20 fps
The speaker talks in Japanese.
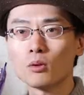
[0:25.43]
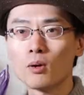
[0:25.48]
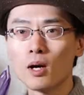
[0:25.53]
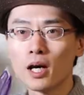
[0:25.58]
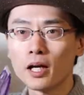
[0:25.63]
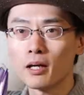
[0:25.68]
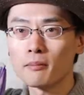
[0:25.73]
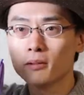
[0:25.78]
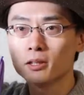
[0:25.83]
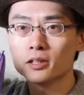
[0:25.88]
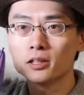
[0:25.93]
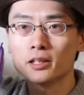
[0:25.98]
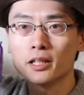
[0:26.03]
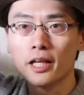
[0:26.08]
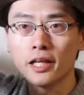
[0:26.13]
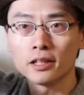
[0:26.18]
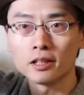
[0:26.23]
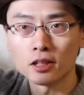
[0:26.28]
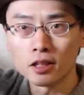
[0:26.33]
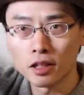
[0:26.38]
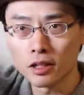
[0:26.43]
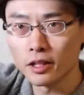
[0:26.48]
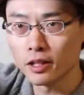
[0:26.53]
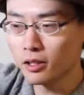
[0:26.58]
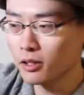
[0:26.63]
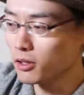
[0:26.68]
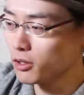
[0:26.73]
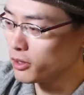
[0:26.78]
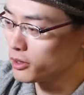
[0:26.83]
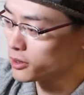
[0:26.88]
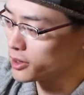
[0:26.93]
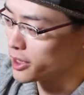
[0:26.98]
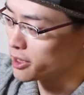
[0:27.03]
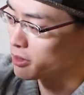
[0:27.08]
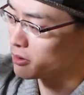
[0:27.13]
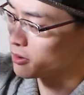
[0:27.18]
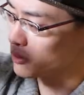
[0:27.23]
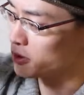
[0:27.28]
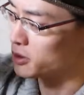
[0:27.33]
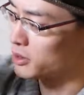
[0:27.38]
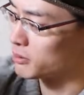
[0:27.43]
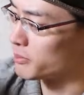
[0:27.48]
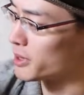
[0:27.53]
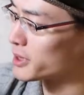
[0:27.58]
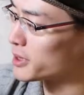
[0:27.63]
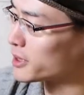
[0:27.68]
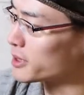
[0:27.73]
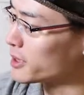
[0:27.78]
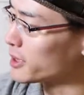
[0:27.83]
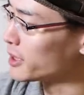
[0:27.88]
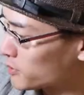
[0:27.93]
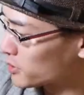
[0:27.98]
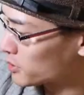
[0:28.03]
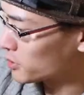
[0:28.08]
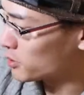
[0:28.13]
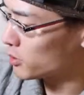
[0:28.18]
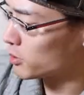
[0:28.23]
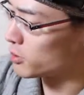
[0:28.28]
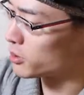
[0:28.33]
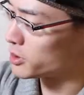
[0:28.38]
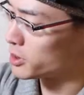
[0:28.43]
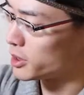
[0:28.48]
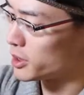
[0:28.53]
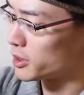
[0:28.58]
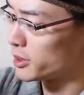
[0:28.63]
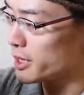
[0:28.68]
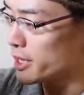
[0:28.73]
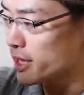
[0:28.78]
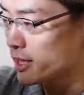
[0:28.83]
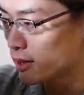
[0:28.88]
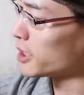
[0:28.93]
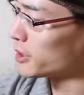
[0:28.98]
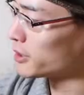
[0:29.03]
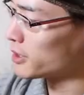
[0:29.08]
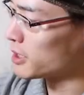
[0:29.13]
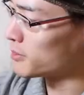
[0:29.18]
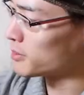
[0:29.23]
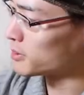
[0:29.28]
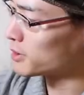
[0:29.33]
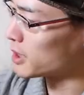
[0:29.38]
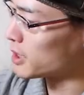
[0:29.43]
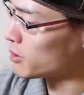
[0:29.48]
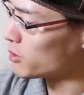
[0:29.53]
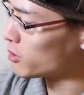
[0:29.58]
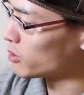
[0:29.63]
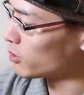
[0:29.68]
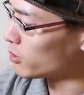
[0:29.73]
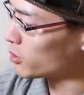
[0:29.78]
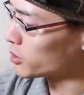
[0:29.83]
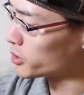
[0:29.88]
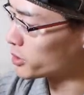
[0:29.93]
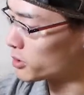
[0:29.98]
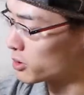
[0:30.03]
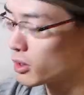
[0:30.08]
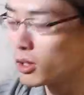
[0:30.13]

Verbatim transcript: ここを開けまして、CD をセットします。ここに入れて、再生ボタンを押す